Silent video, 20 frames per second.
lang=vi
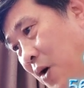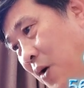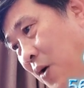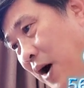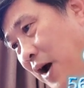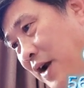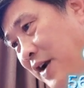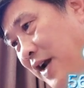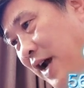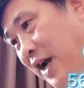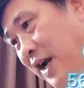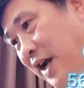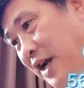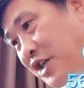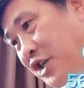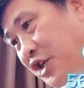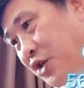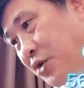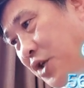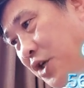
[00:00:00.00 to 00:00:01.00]
Hóa ra là
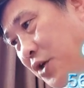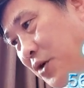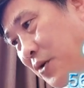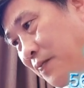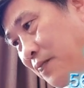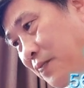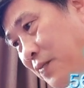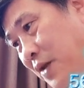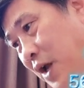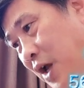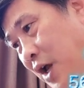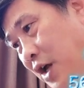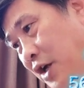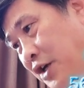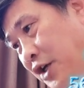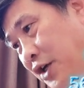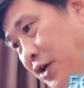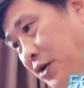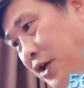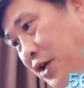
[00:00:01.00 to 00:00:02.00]
Triệu Thiếu.
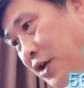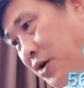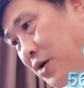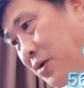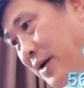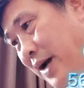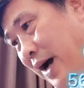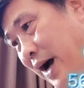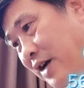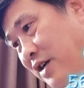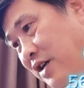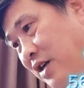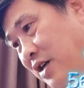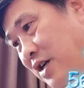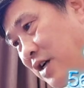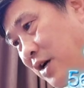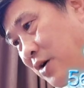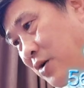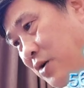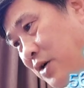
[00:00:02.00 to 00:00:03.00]
Triều Thiếu đã rất
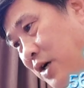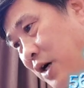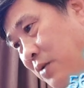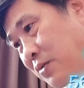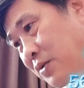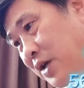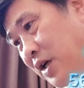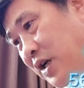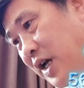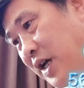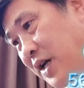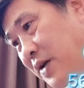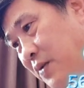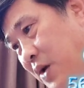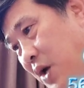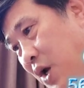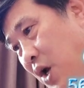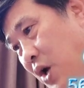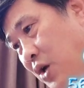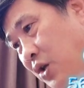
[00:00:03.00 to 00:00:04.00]
lâu không tới đây.
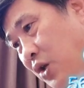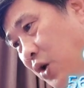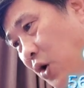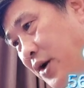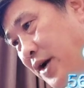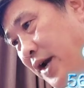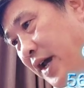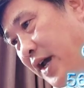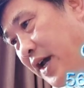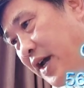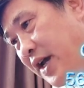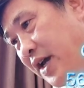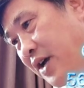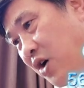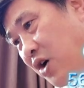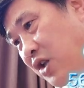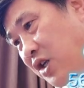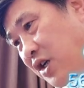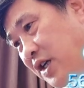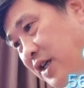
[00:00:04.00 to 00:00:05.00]
Tối nay
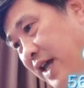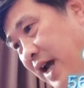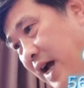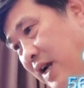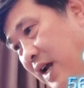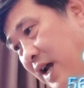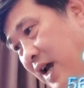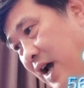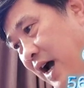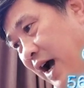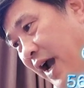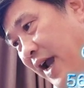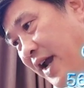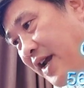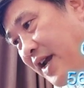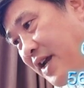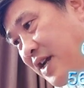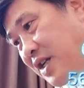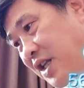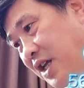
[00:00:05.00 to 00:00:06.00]
có thời gian, hãy
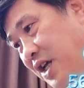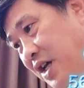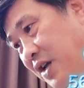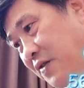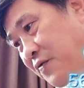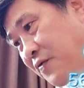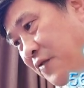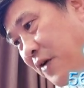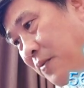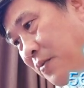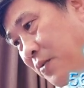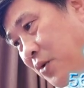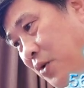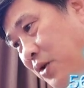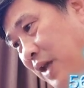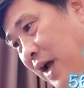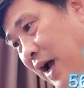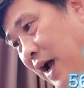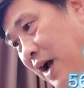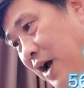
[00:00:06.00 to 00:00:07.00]
đến thiền phòng của
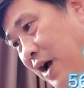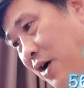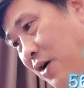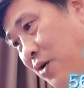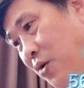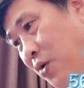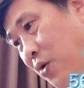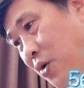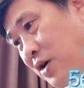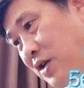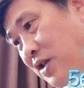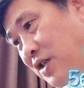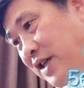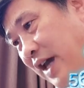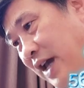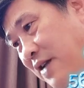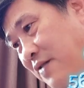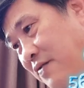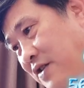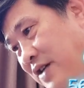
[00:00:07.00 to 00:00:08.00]
ta, uống
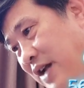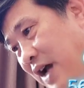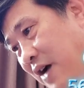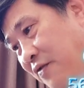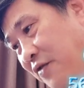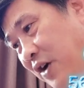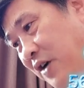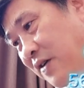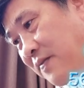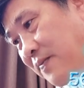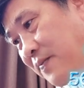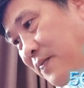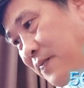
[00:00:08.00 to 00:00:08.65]
chén trà Phật.